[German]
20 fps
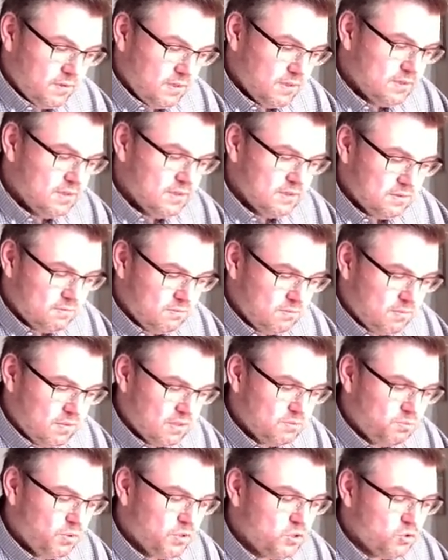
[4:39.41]
Das ist
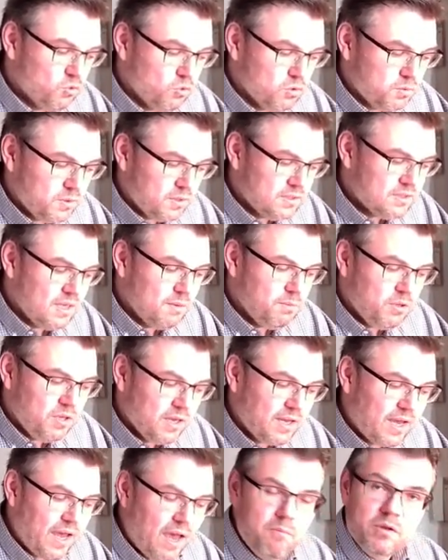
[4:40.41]
das Bezugs es gibt hier
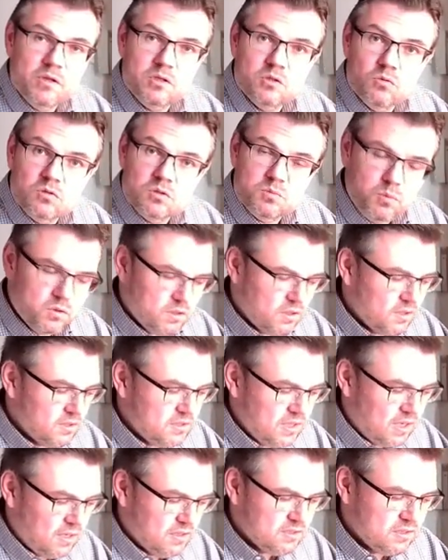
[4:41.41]
kein
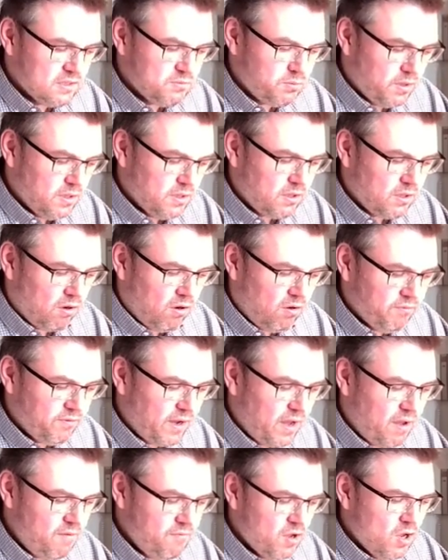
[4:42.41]
Bezugspotenzial. Das heißt, wenn ich
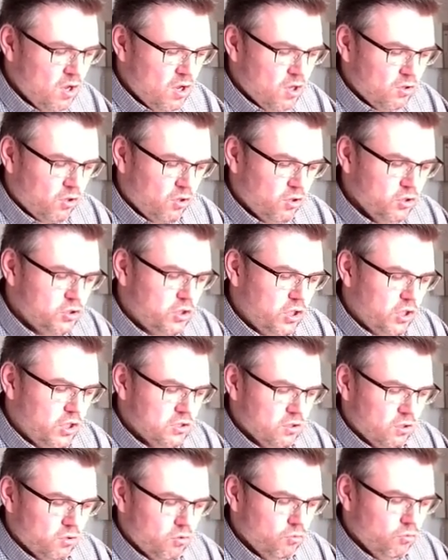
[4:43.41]
draufgreife, dann ist das
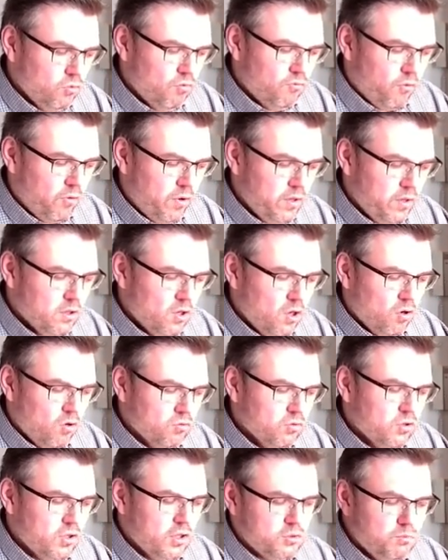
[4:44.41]
halt 0 Volt
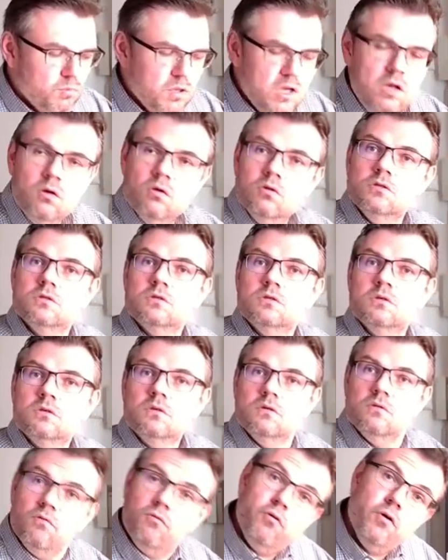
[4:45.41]
und das Minus.
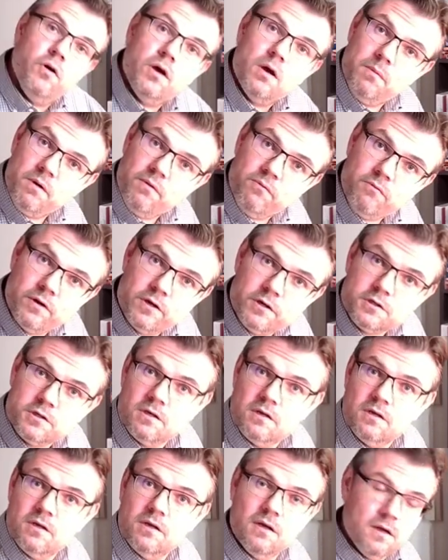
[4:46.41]
Vollkommen wurscht.
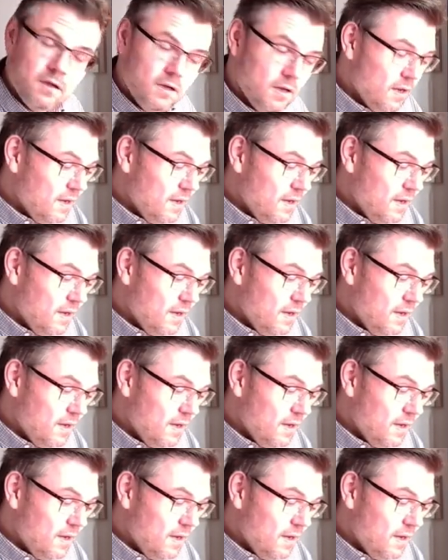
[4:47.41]
Ja?